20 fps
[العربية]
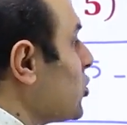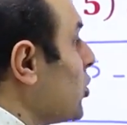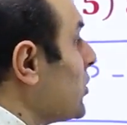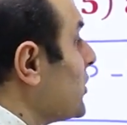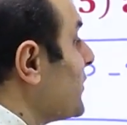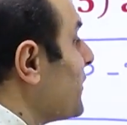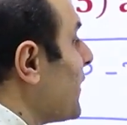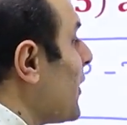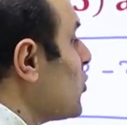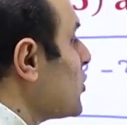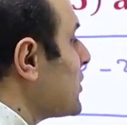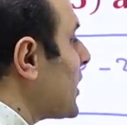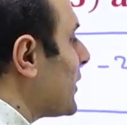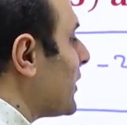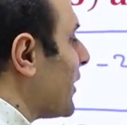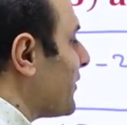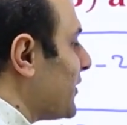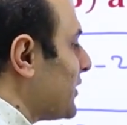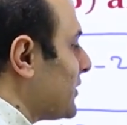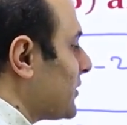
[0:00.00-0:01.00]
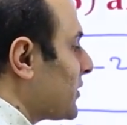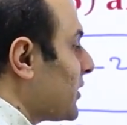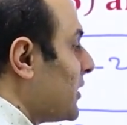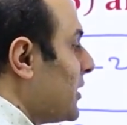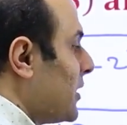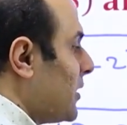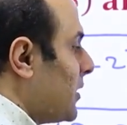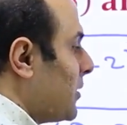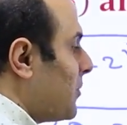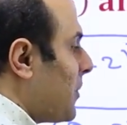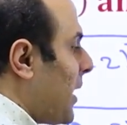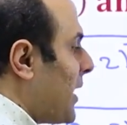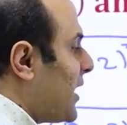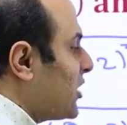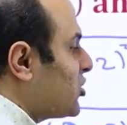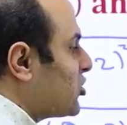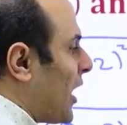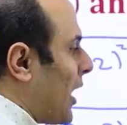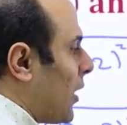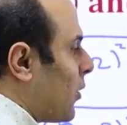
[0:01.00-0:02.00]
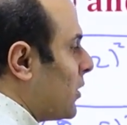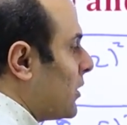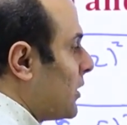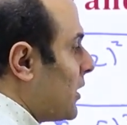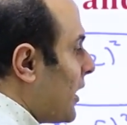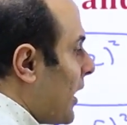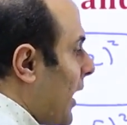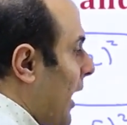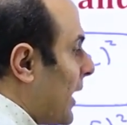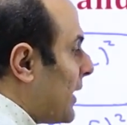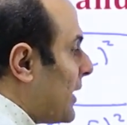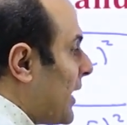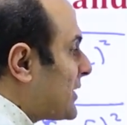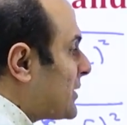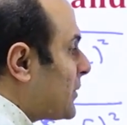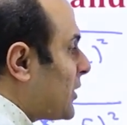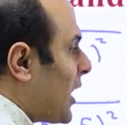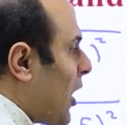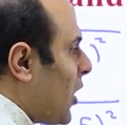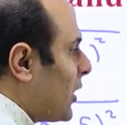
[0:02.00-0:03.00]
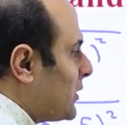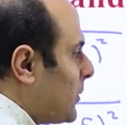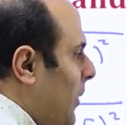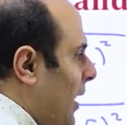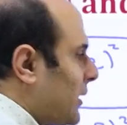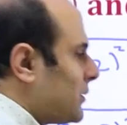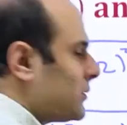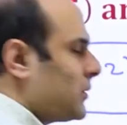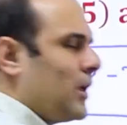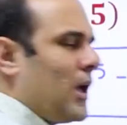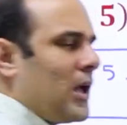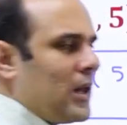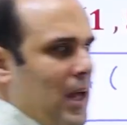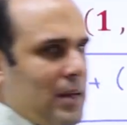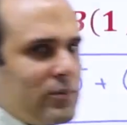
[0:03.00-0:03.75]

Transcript: صدفه وصدفت مالناش دعوه هل لازم يطلعوا قد بعض؟ لا